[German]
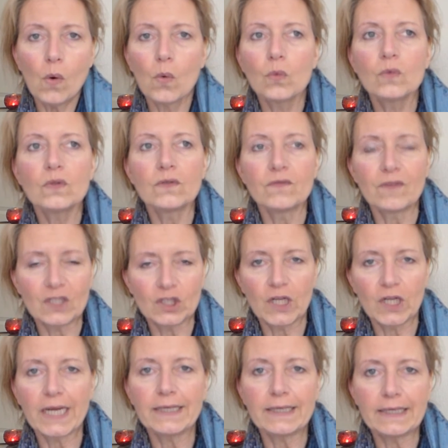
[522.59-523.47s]
Und
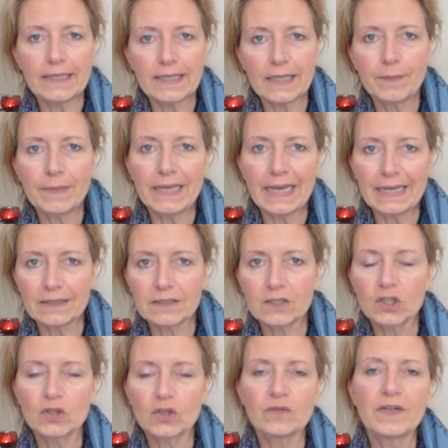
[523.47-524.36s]
wahrscheinlich im
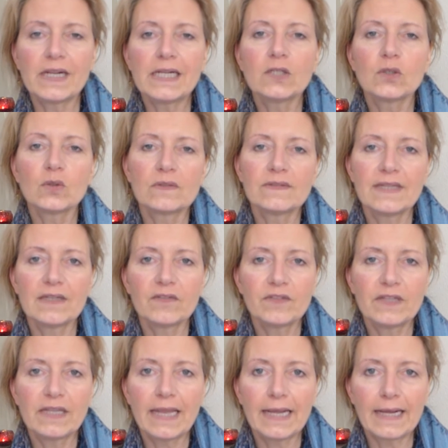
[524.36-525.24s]
elektrischen Feld schon sehr
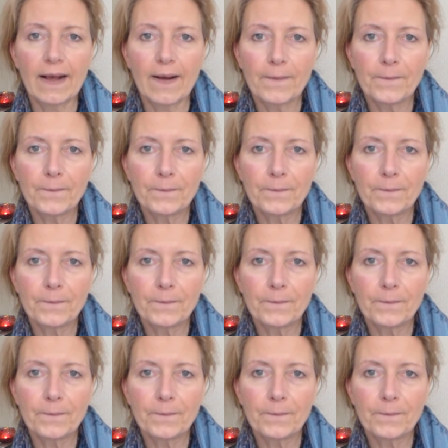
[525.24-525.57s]
viel länger.